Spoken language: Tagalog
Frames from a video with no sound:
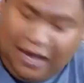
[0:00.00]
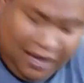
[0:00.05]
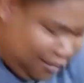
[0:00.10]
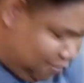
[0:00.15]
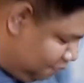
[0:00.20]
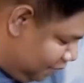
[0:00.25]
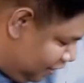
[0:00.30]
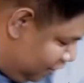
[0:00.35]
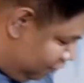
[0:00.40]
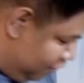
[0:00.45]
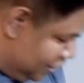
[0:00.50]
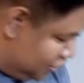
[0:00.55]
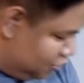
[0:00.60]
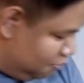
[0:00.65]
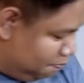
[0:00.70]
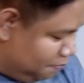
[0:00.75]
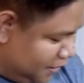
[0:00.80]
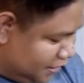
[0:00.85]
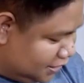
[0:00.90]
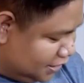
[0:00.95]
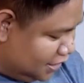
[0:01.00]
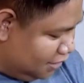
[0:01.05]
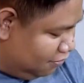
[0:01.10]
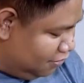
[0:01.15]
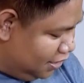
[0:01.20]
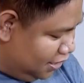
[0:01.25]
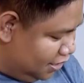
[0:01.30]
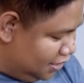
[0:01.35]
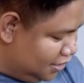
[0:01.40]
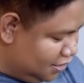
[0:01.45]
ano ba yung question pa isa
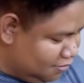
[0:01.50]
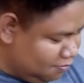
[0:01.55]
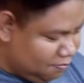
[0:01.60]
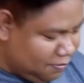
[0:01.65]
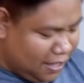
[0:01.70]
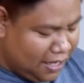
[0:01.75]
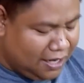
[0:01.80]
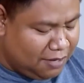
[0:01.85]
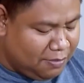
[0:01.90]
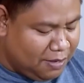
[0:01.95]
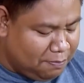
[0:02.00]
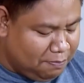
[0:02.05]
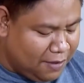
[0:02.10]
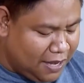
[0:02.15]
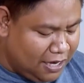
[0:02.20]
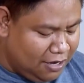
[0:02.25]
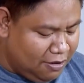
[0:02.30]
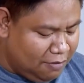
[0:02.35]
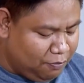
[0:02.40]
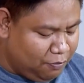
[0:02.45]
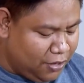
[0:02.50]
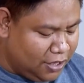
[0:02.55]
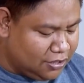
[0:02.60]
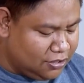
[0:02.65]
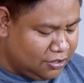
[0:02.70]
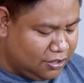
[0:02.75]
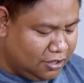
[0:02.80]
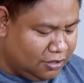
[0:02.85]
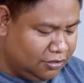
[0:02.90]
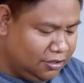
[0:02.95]
uli? Parang may follow-up
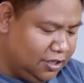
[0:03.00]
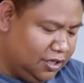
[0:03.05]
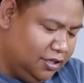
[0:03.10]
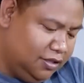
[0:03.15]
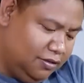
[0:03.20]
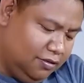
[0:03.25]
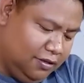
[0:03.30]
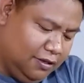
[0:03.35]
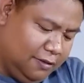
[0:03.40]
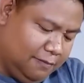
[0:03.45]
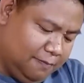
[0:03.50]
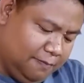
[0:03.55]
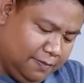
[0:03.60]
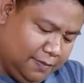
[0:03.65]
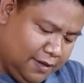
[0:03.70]
question ako dito eh.